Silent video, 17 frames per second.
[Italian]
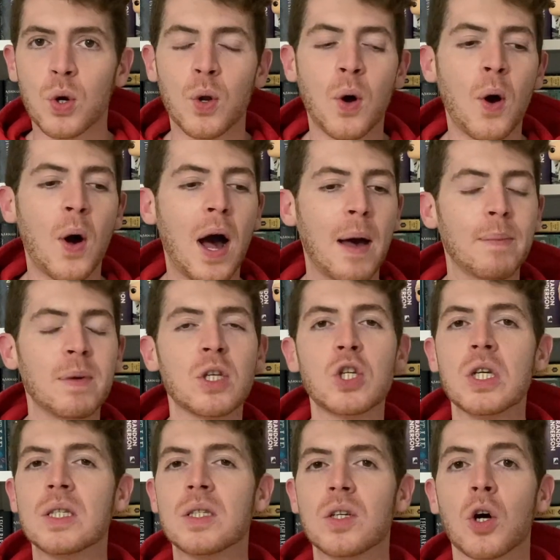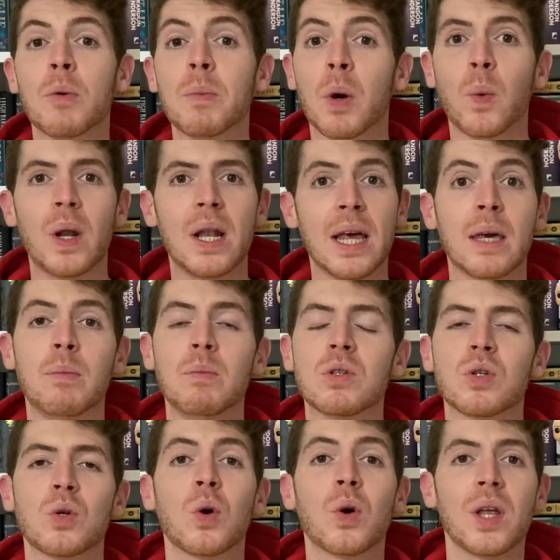sono amicizie come quelle che mi
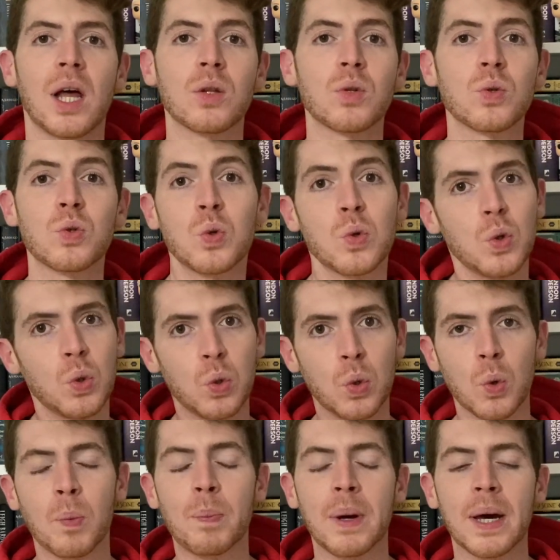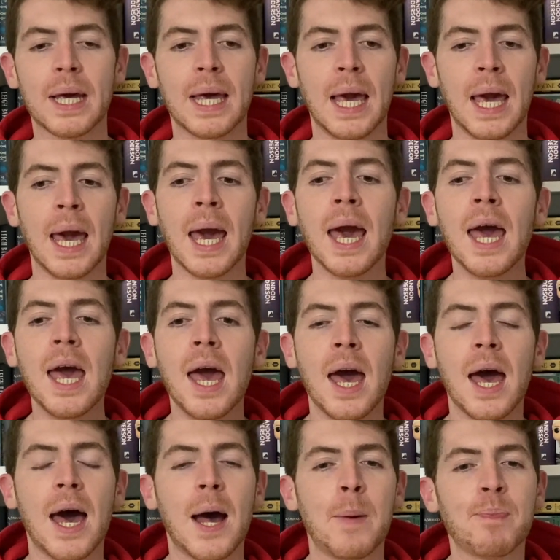sono creato su YouTube che
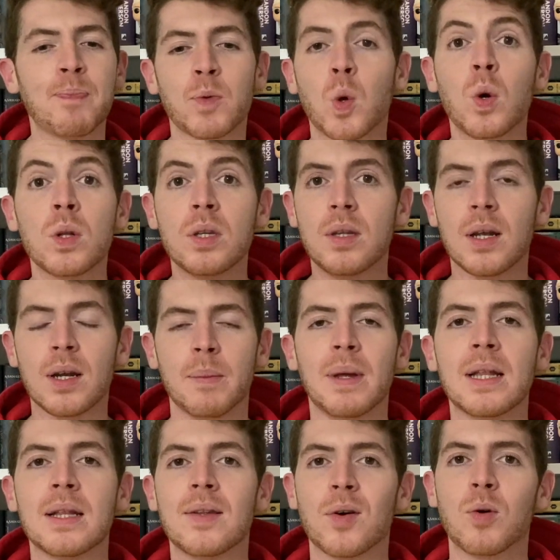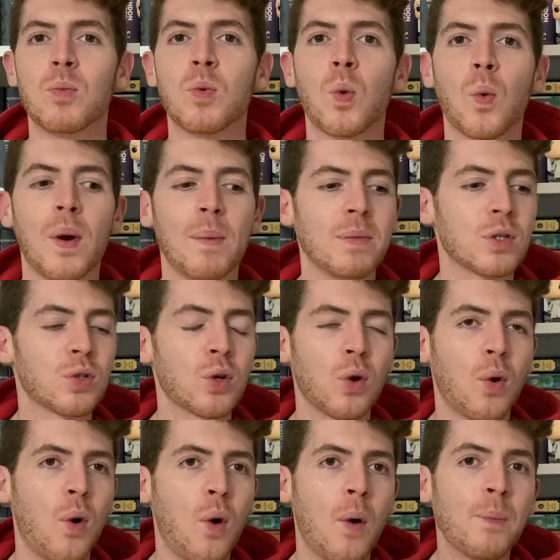ehm, quotidianamente comunque mi
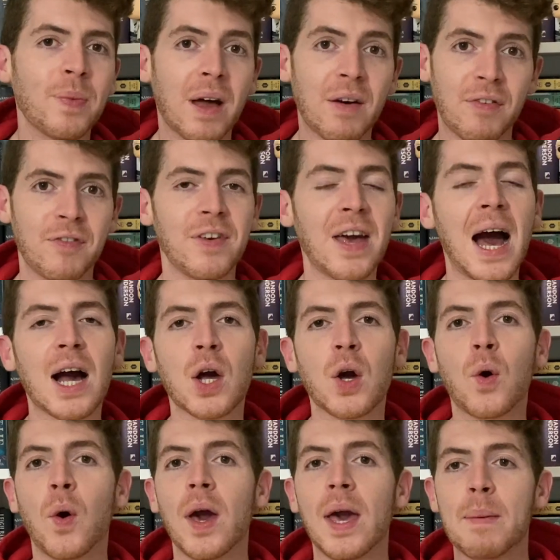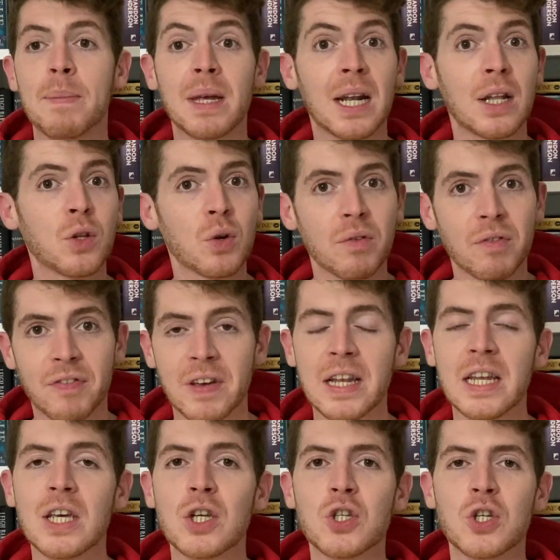sono a fianco e mi rendono
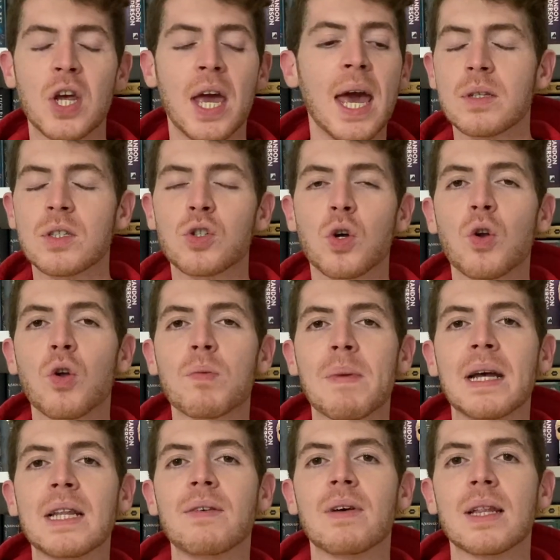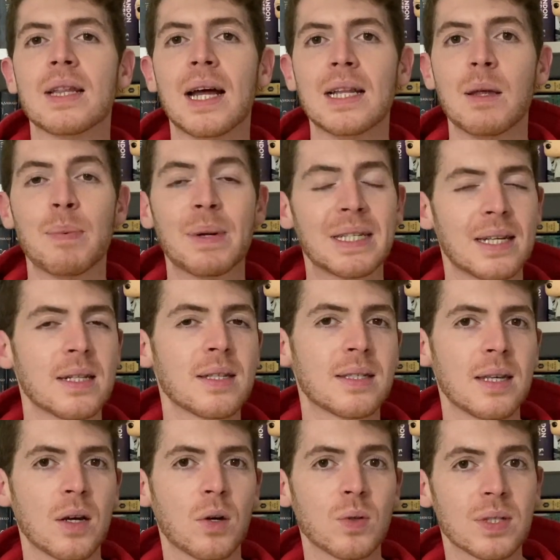felice. Sono ormai diventate
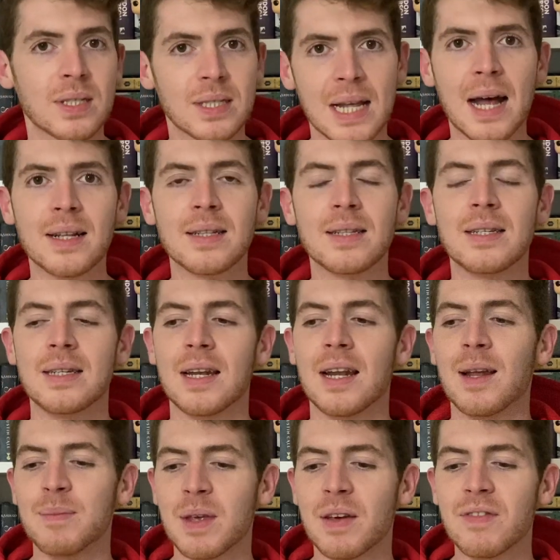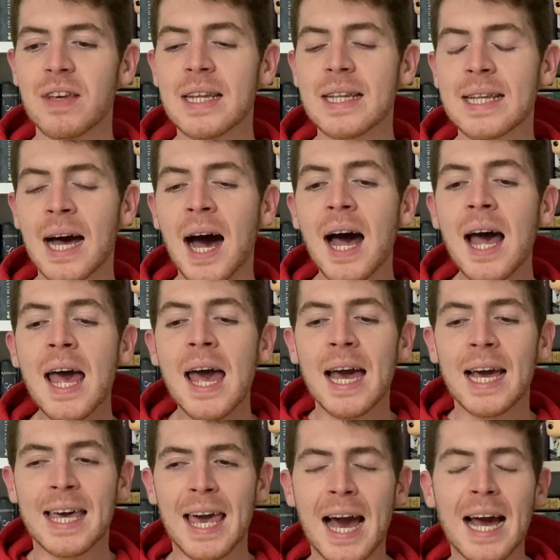presenze costanti nella mia vita
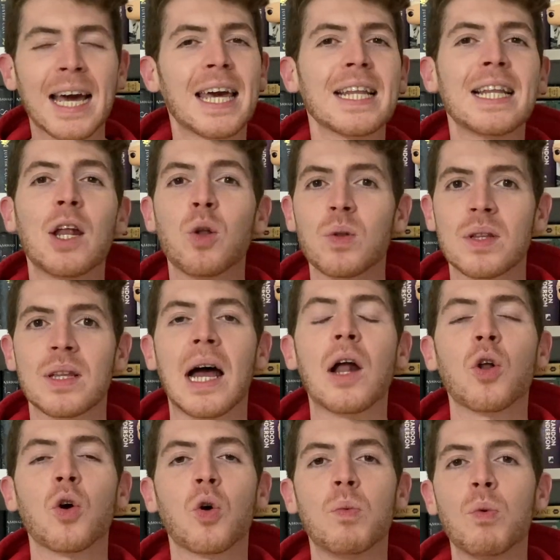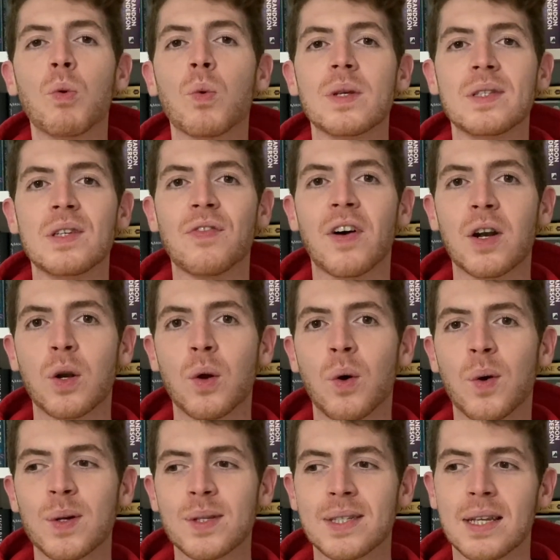che anche da lontano comunque si
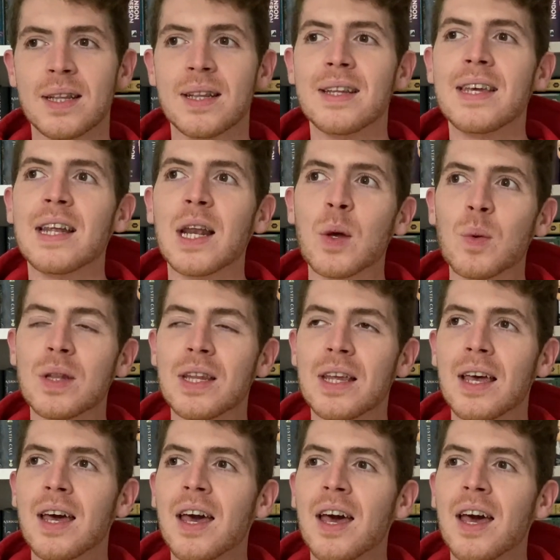fanno sentire, quindi